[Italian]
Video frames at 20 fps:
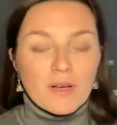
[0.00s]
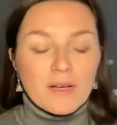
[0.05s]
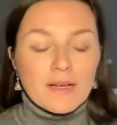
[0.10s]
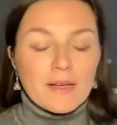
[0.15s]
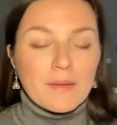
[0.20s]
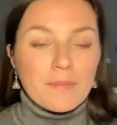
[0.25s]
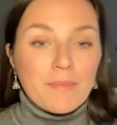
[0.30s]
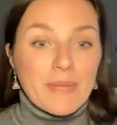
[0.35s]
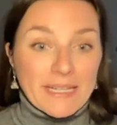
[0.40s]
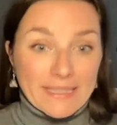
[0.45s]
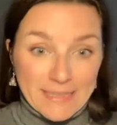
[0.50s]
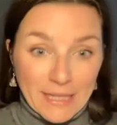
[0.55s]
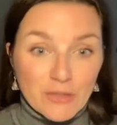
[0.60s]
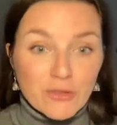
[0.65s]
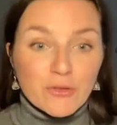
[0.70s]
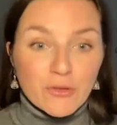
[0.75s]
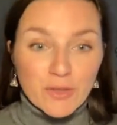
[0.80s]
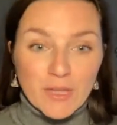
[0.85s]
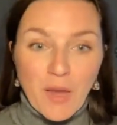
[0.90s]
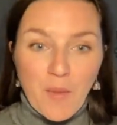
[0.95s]
eh, per
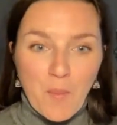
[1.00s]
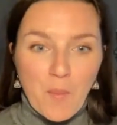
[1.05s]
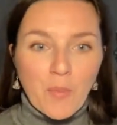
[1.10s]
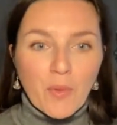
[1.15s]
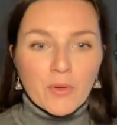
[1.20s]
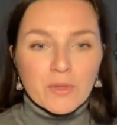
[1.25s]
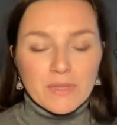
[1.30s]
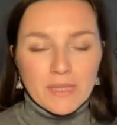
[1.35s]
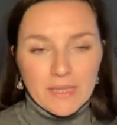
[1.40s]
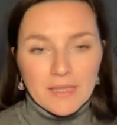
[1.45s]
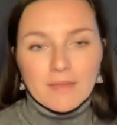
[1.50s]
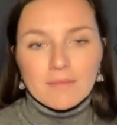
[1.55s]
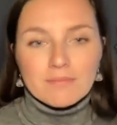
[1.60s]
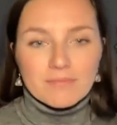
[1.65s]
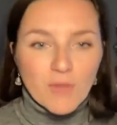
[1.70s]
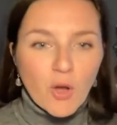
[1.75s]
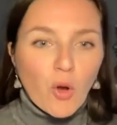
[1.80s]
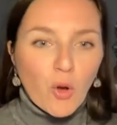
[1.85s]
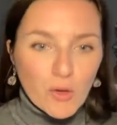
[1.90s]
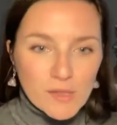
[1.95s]
tanto tempo di
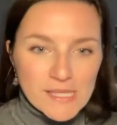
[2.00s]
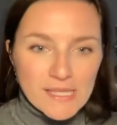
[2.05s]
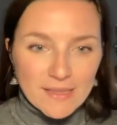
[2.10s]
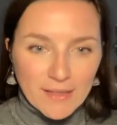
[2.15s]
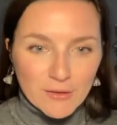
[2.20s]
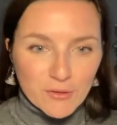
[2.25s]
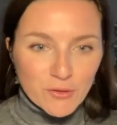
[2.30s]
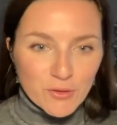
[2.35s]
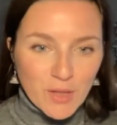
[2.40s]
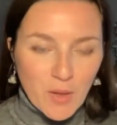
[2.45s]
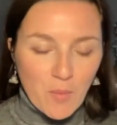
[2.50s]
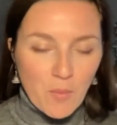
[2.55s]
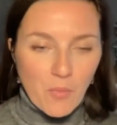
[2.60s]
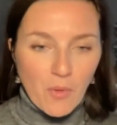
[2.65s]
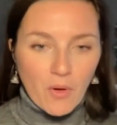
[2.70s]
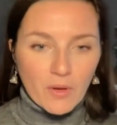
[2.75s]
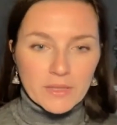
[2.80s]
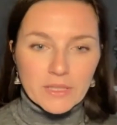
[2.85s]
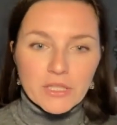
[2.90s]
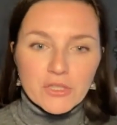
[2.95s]
così tanto tempo
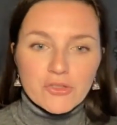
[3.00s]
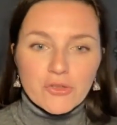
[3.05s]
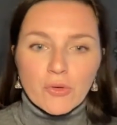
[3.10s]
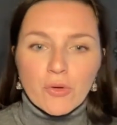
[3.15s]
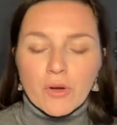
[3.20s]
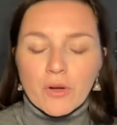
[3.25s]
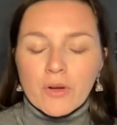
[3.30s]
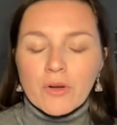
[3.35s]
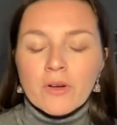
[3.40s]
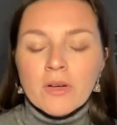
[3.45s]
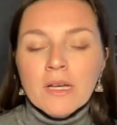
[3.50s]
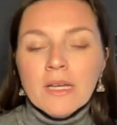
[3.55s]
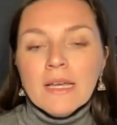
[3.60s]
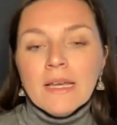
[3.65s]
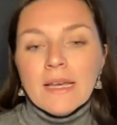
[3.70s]
ogni giorno.